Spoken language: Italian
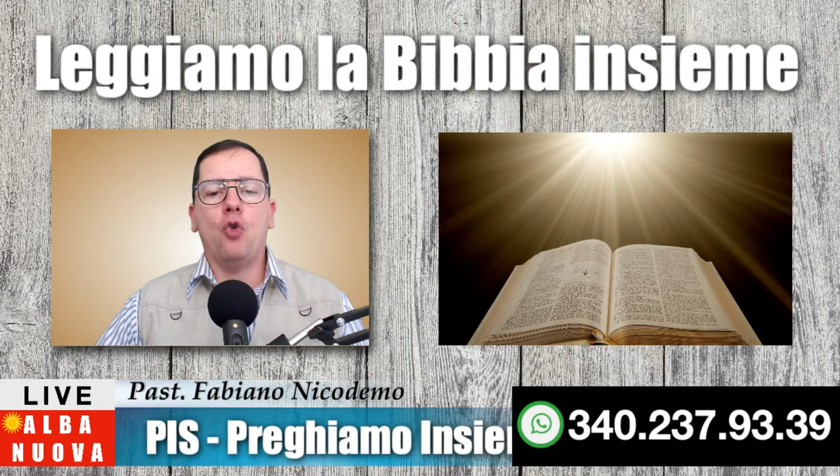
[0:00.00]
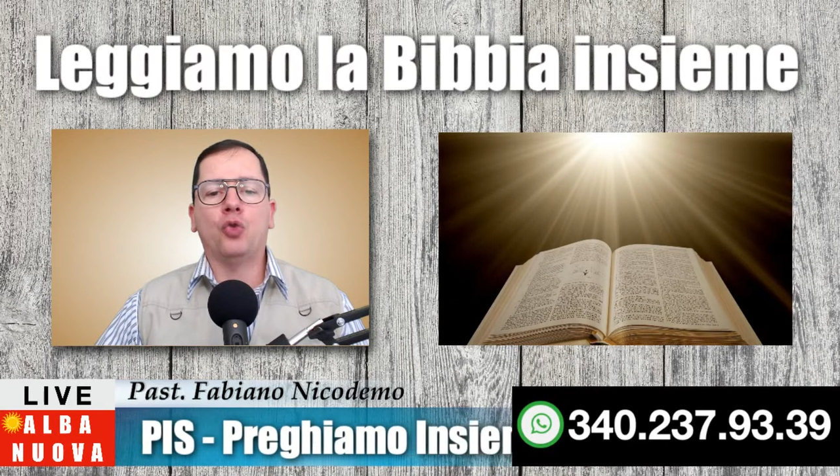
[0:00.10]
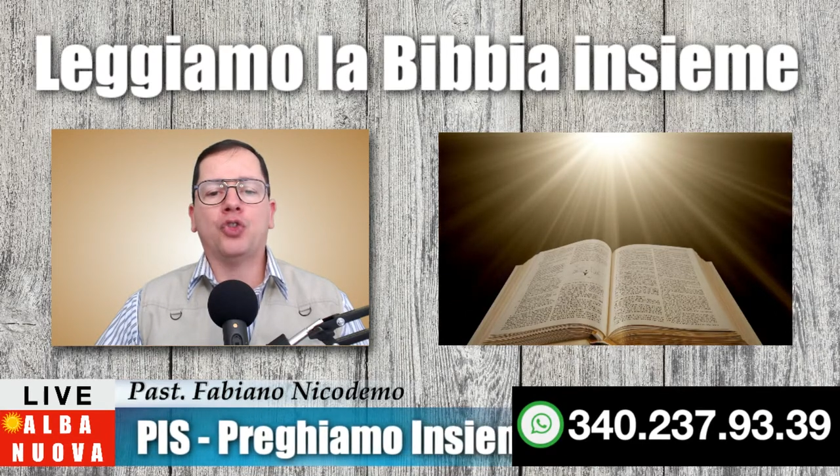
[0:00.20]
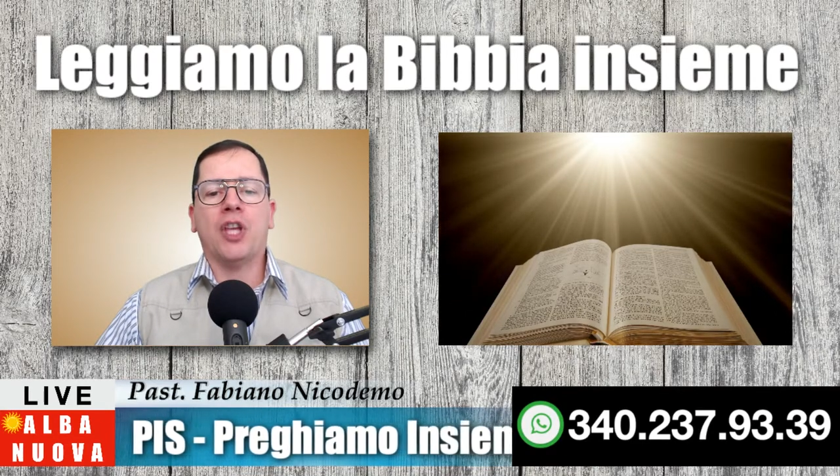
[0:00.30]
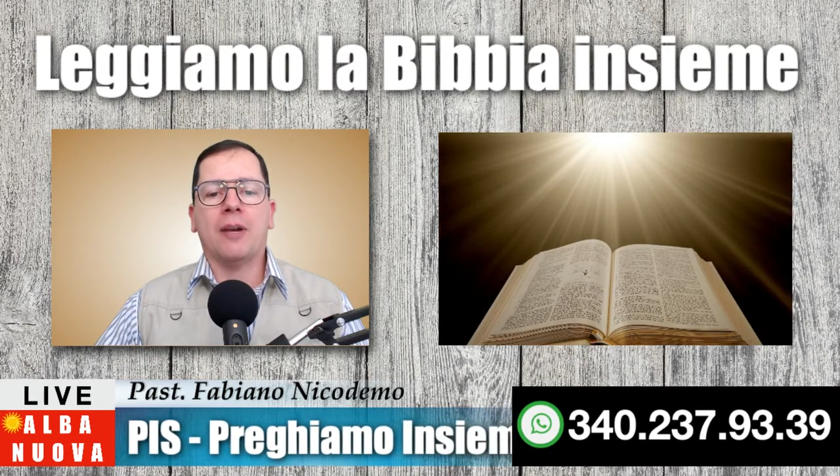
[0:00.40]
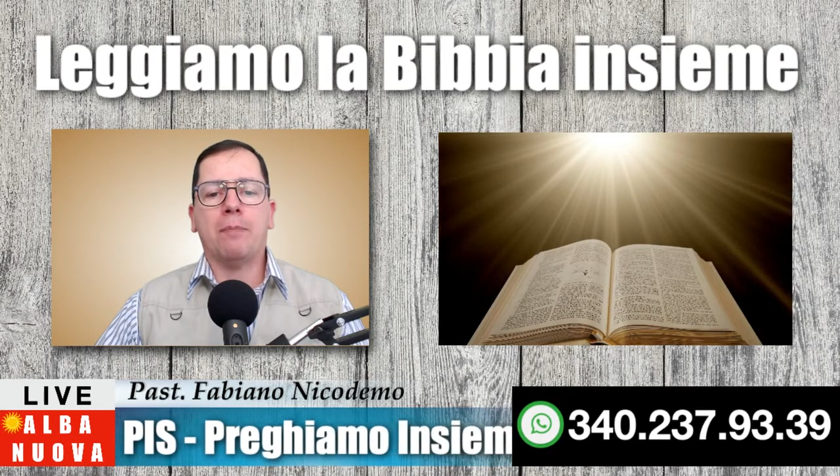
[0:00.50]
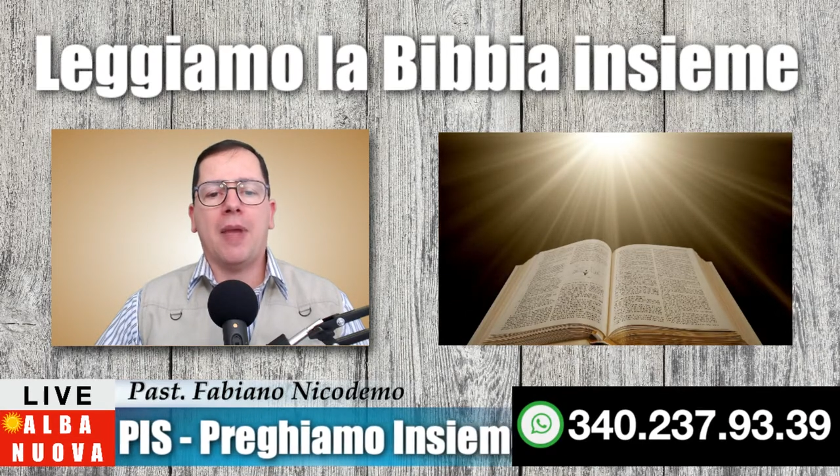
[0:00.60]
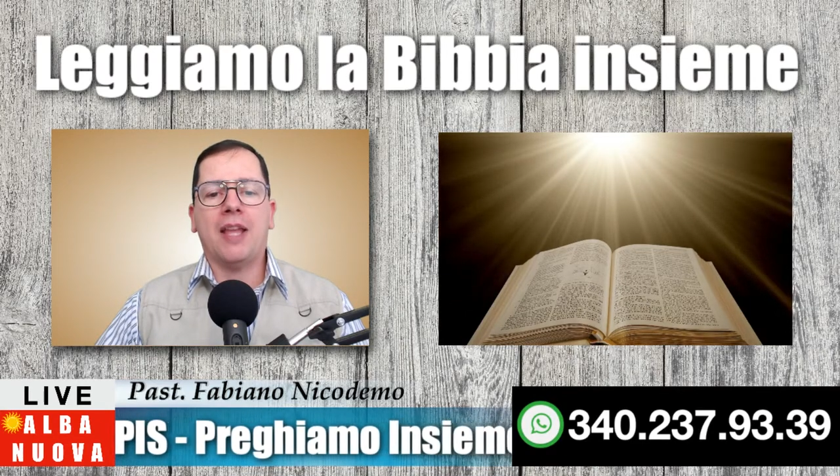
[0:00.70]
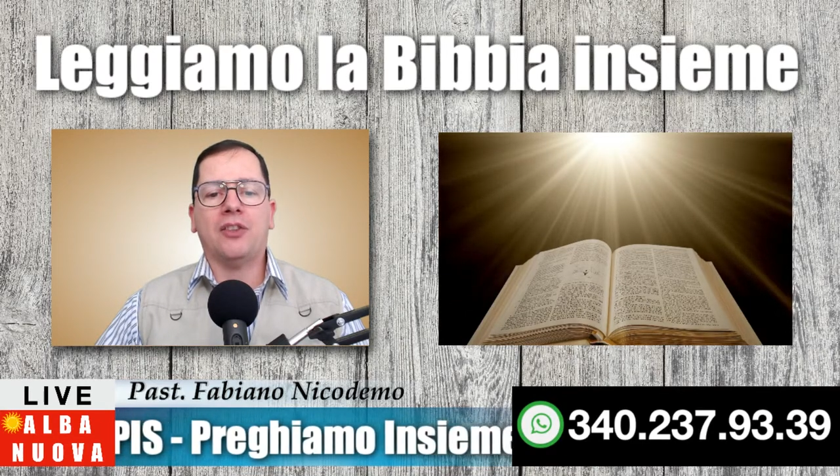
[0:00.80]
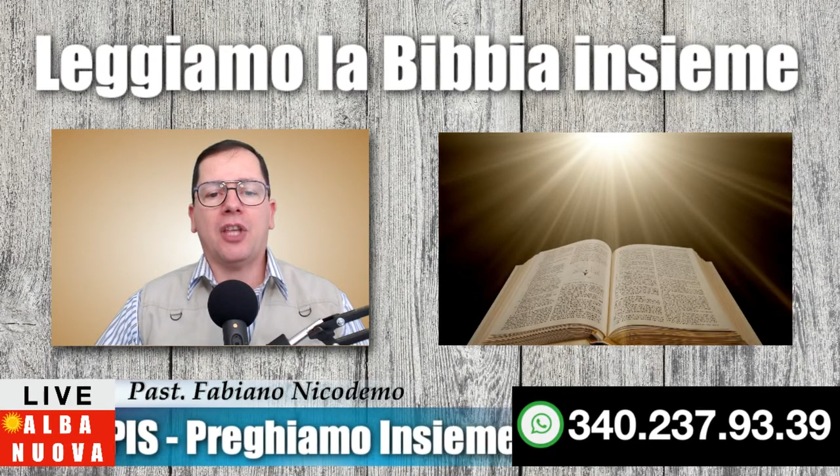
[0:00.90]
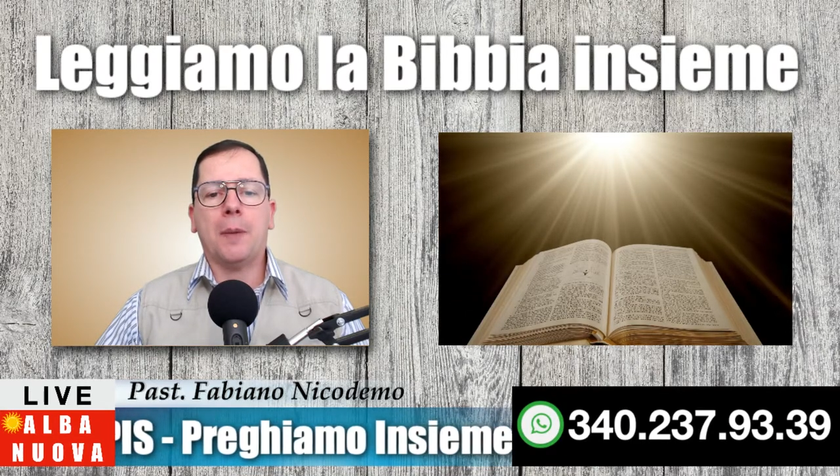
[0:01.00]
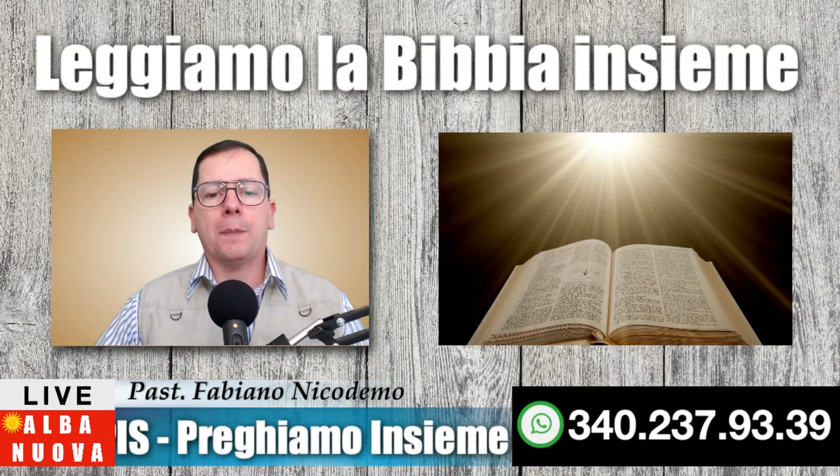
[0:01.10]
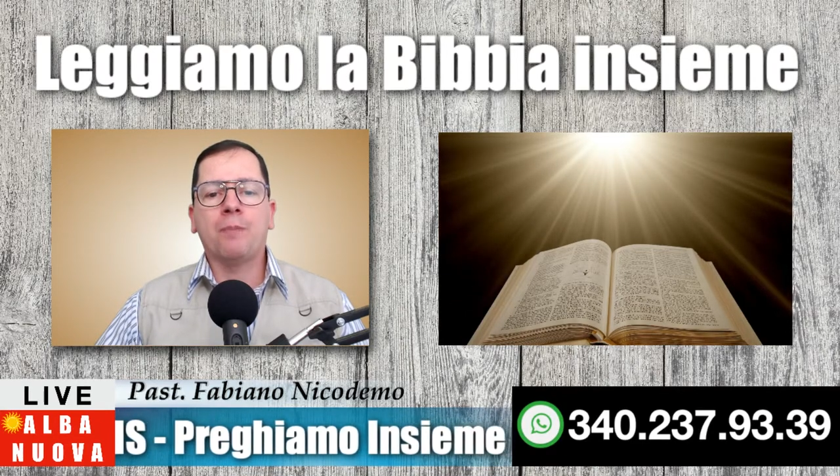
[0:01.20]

un serpente.